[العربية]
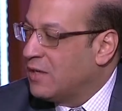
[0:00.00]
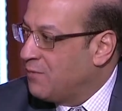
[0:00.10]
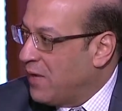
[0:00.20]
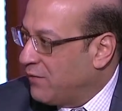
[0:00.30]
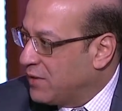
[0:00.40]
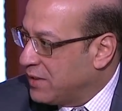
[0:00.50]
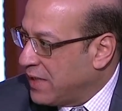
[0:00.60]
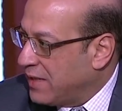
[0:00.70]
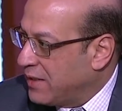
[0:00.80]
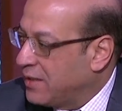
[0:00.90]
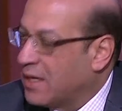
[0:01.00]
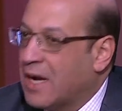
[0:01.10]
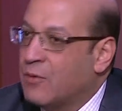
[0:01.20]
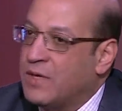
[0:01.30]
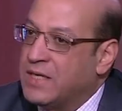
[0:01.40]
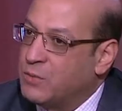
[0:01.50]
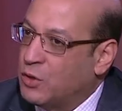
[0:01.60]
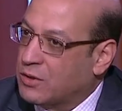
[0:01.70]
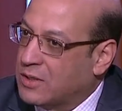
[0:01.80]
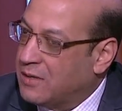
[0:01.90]
اللي في محفظه حضرتك او الناس
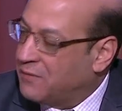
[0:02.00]
بتحطها